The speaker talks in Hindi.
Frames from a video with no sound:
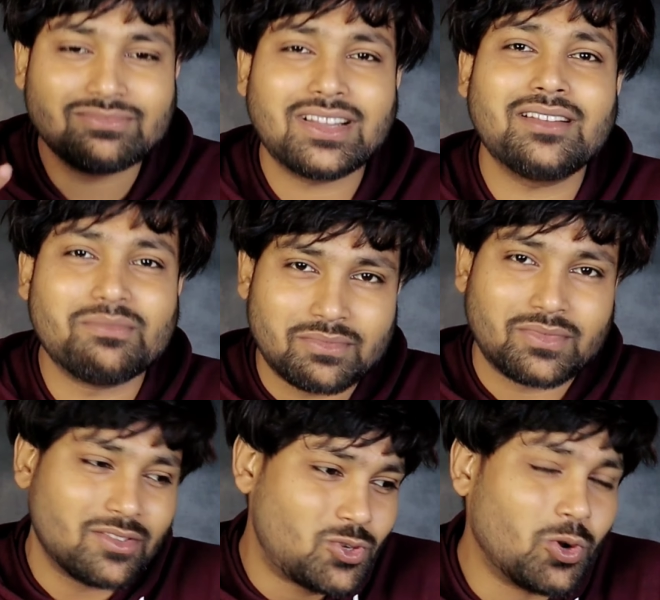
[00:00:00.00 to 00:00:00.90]

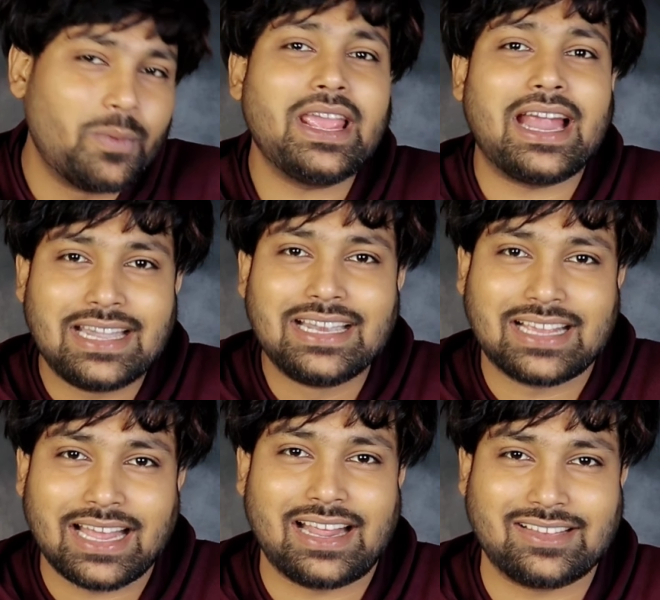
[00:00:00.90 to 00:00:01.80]
मतलब जो भी एडिट
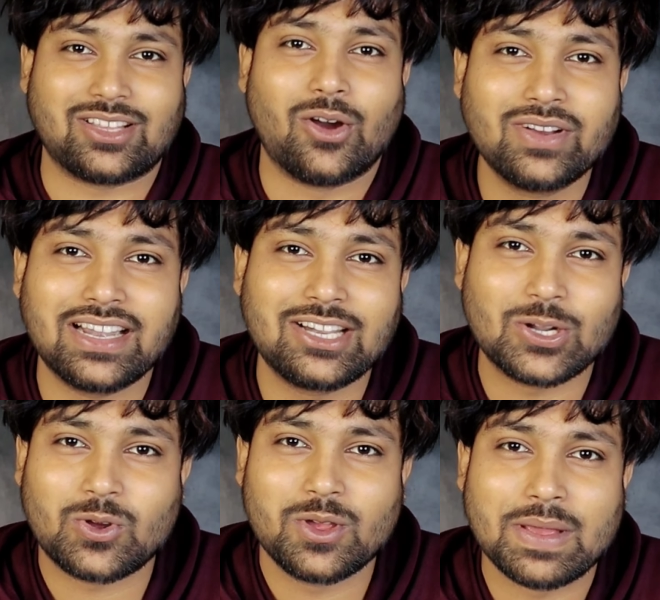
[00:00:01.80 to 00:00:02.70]
कर रहा है साउंड
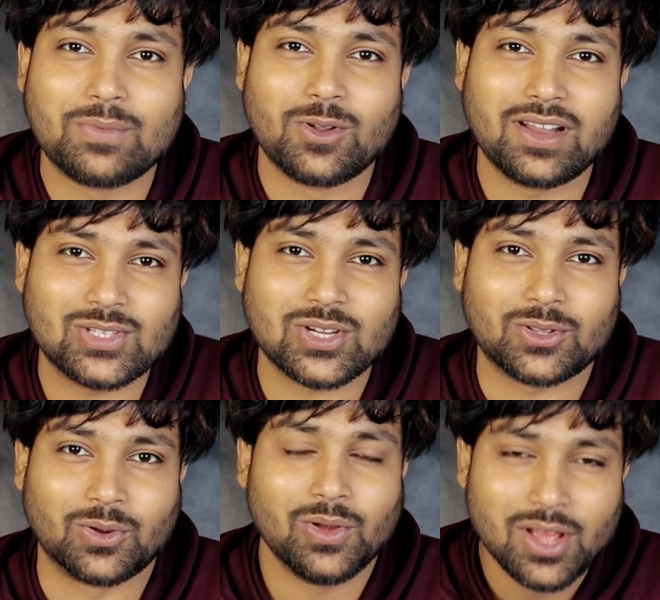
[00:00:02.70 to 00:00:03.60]
एडिटर को ही मैं बोलना
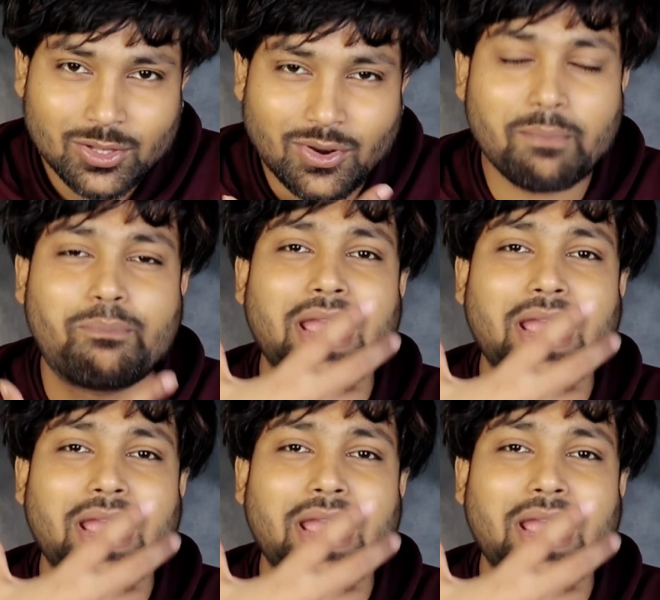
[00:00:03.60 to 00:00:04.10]
चाहता हूँ थोड़ा